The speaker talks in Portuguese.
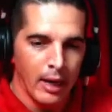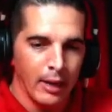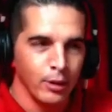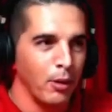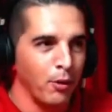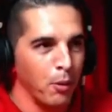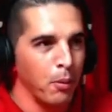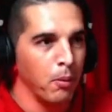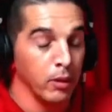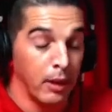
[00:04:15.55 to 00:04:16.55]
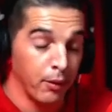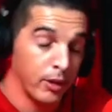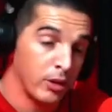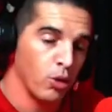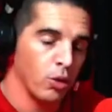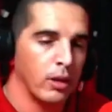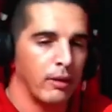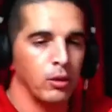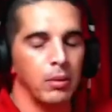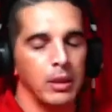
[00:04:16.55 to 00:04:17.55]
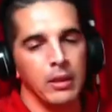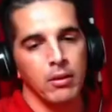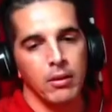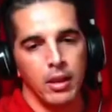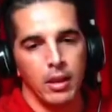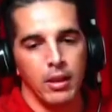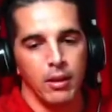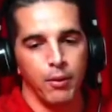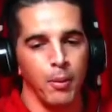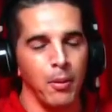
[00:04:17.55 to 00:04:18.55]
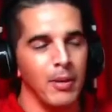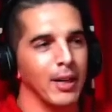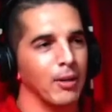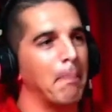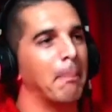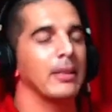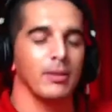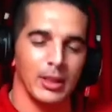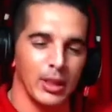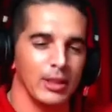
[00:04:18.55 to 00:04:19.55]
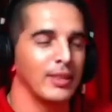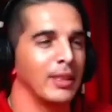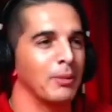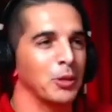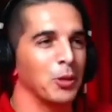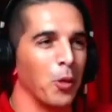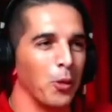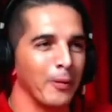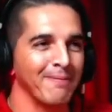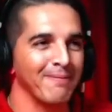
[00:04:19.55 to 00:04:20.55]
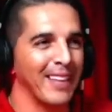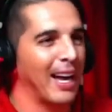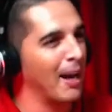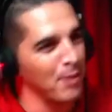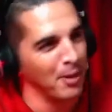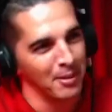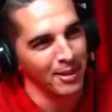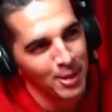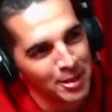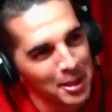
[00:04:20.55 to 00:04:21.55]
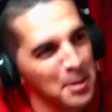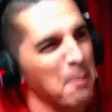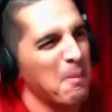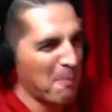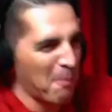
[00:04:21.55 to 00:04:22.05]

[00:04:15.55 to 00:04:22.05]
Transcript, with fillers: Aí subi, fui, eu tava, esse jogo eu tava no banco e fui pro banco. Rapaz, quando nós fizemos o gol, ah, meu irmão, aí eu saí do banco